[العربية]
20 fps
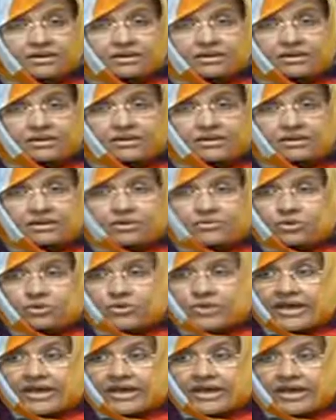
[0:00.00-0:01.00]

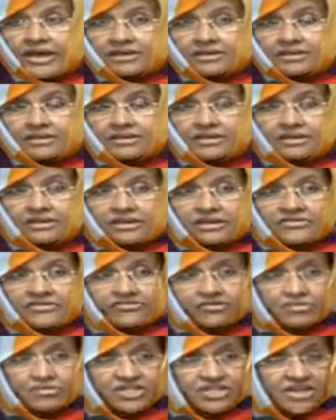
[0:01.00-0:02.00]
دولة رائدة
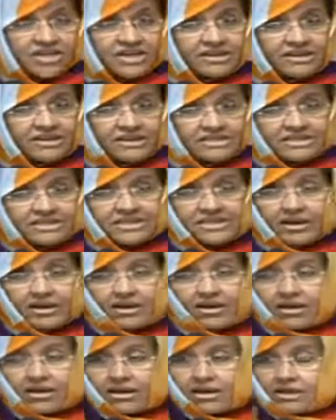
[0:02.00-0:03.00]
في مجال
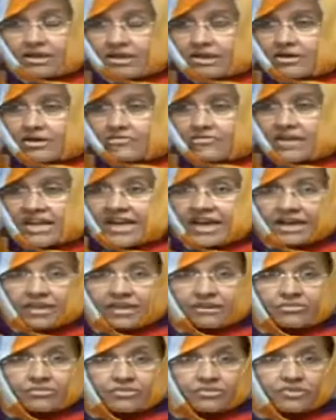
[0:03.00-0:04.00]
الزراعة في
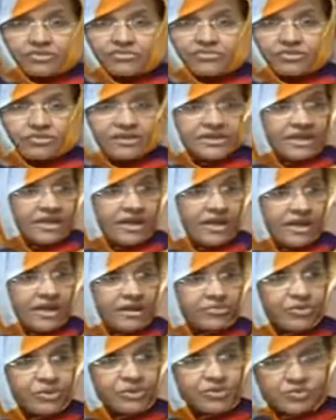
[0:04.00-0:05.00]
العالم وفي الوطن
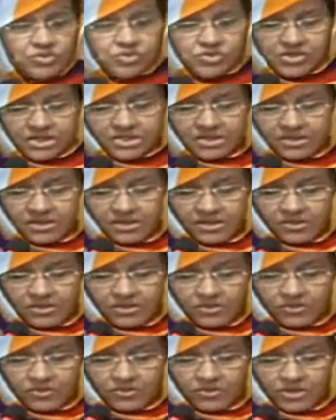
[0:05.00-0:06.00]
العربي خصوصا
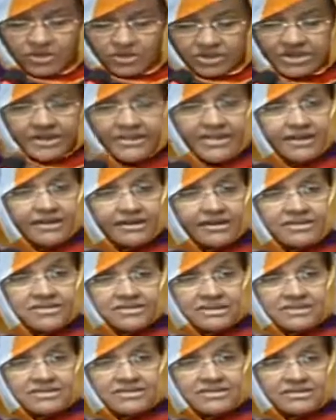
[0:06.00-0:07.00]
وعلى ذاك
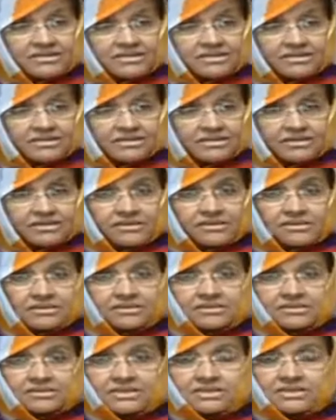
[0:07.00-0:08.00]
الأساس آه،
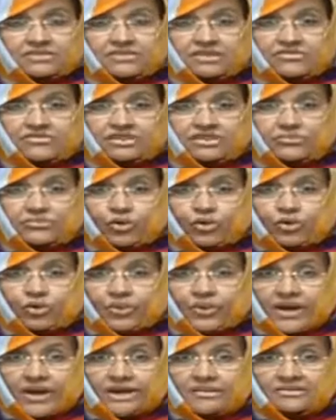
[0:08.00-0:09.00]
سنستفيد من
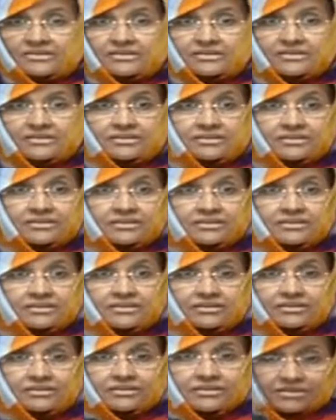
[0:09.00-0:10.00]
خبرات
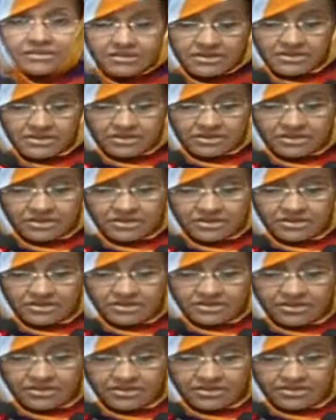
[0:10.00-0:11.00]
آه،
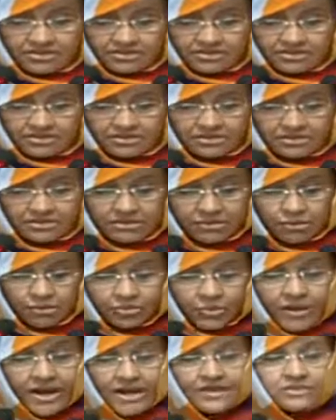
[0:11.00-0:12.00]
آه،
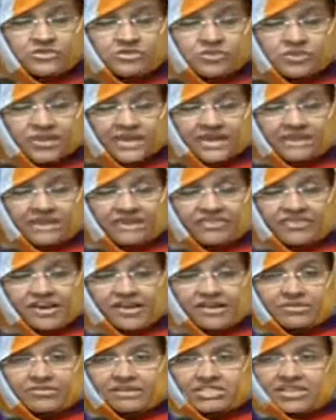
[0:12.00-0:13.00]
الخبرات السودانية في
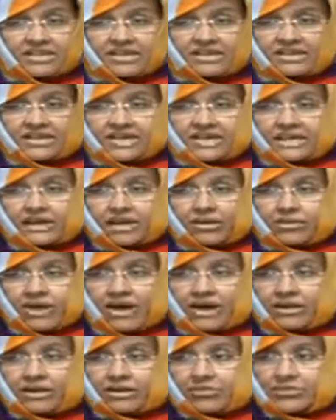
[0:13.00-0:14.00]
هذا المجال
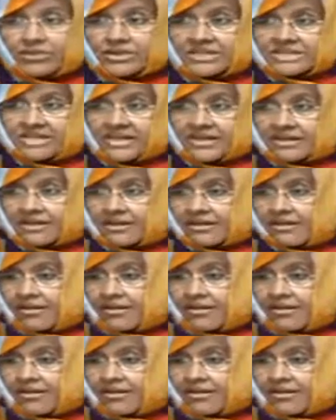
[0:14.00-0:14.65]
كما أن موريتانيا